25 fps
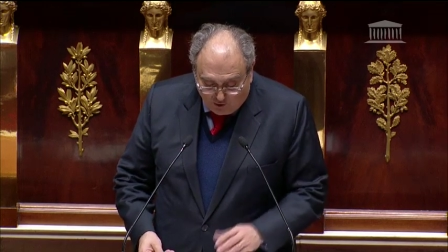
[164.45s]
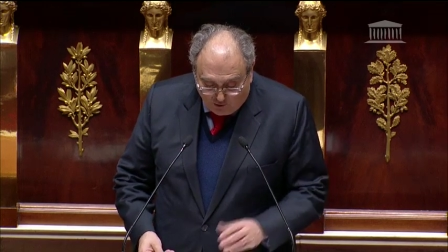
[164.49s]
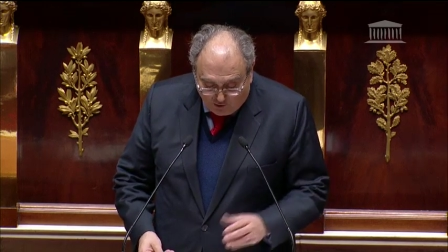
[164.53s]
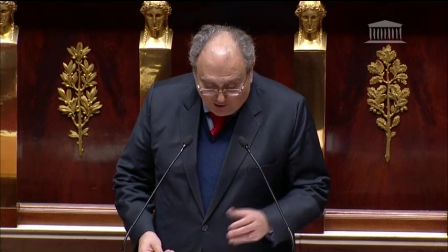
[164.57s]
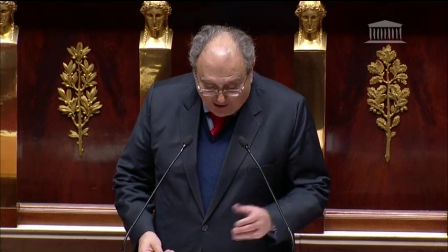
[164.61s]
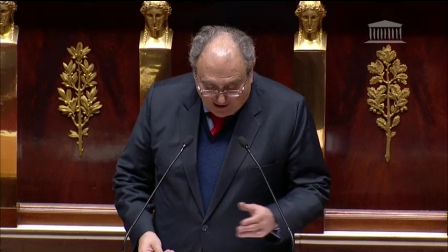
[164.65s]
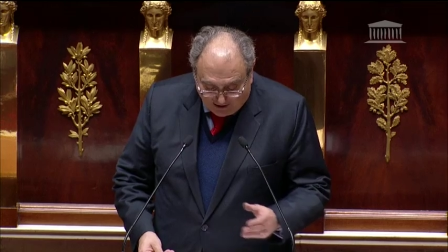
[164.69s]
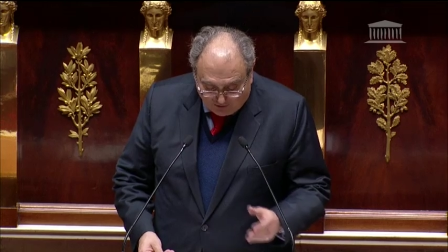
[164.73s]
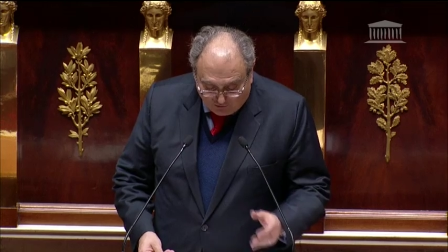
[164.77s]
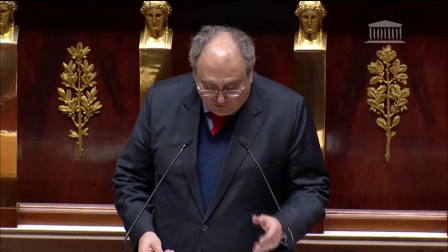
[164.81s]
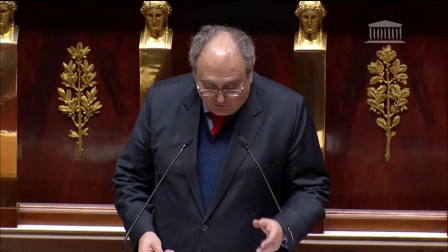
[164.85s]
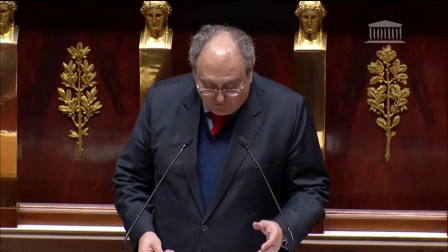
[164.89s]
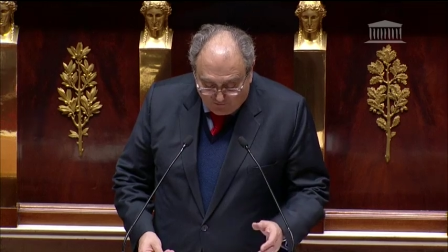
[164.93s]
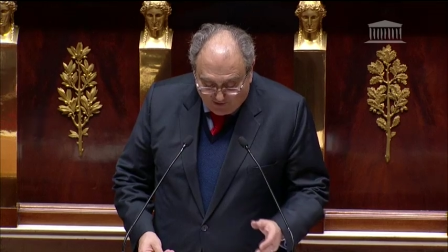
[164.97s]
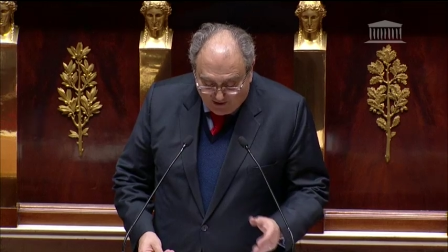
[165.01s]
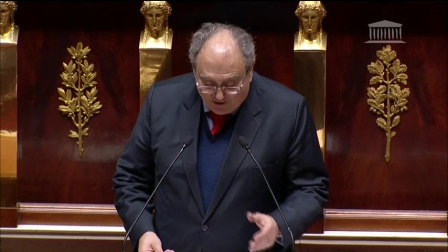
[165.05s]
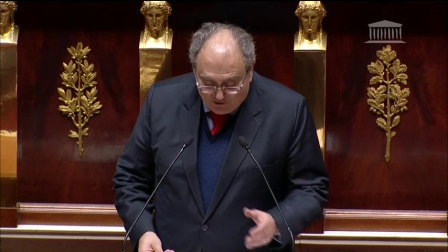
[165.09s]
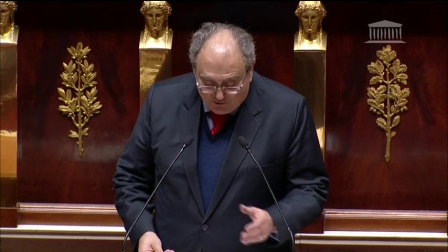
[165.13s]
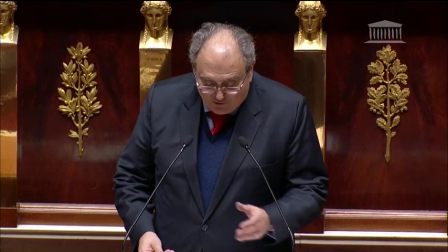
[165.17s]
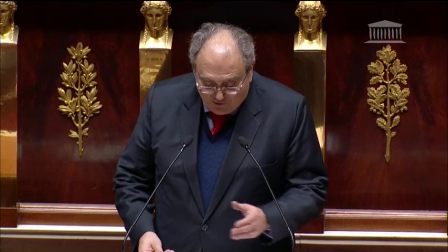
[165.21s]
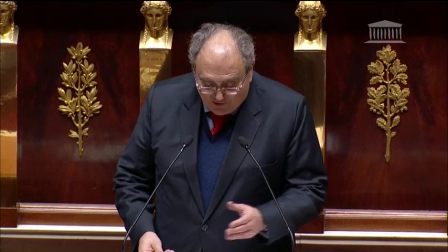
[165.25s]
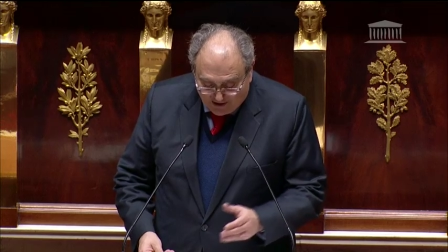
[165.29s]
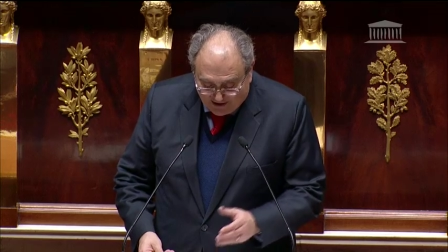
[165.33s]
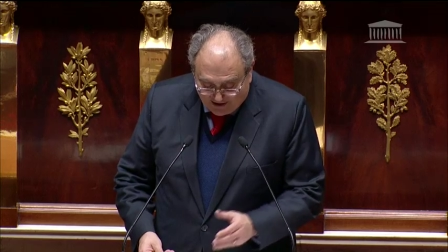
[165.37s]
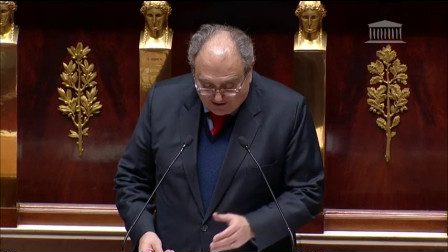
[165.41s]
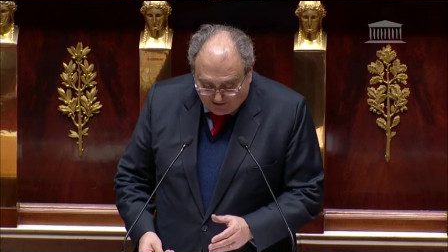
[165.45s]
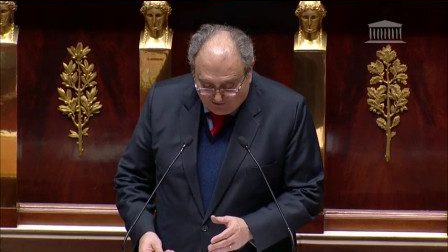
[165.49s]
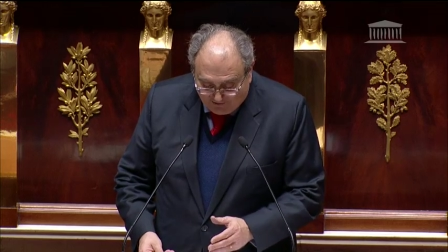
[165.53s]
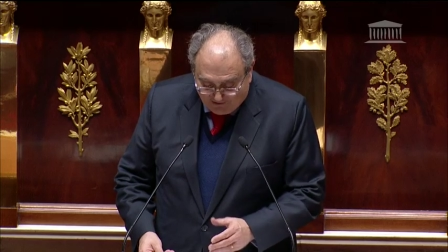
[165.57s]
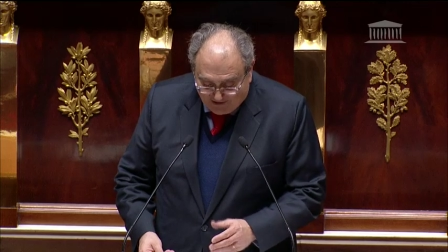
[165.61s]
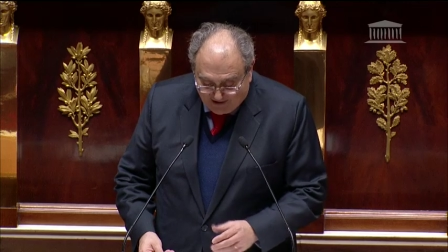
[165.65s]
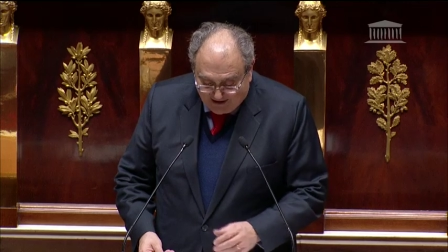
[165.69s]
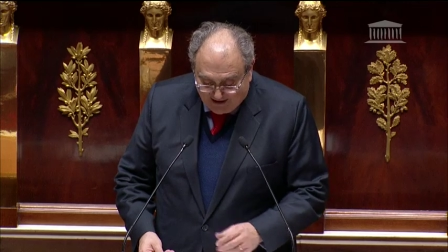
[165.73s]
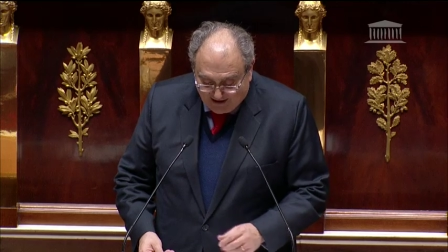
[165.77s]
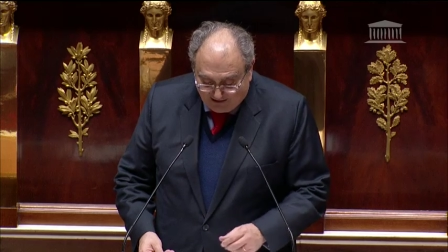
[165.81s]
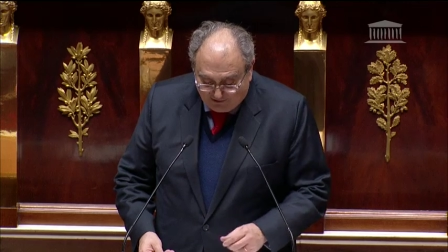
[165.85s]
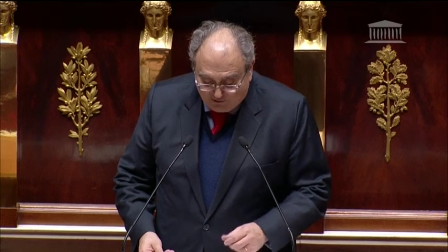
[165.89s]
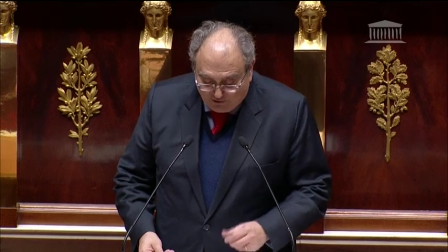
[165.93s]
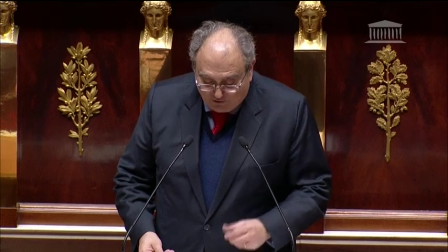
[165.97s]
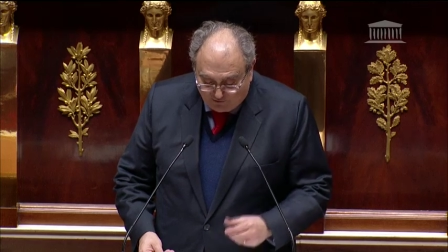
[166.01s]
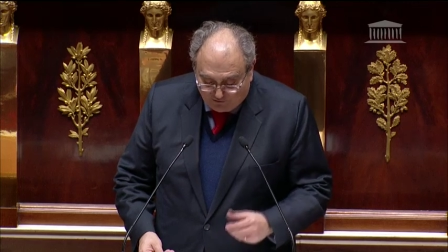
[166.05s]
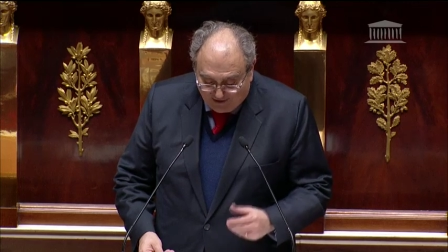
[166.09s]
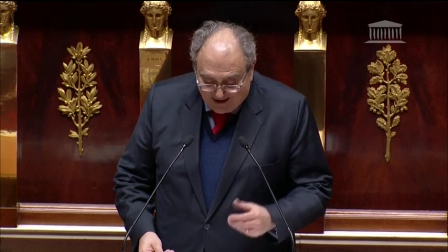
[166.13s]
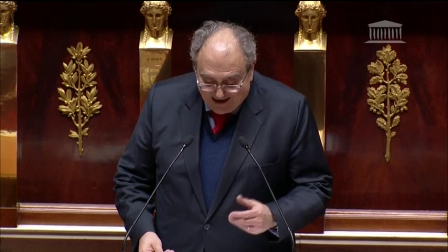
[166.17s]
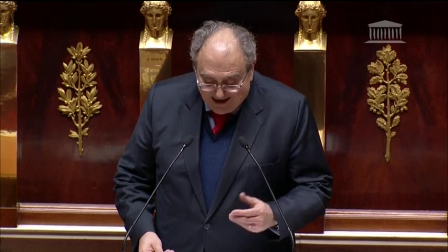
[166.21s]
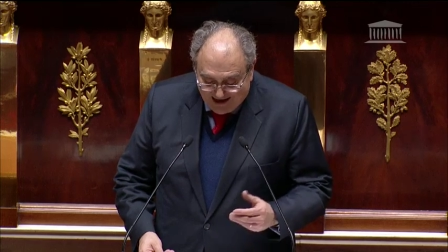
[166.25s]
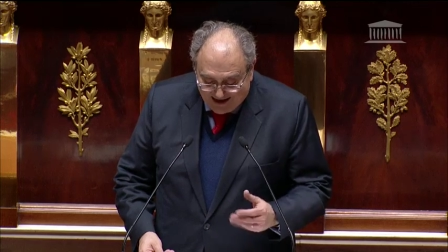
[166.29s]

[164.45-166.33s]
en 82 et 94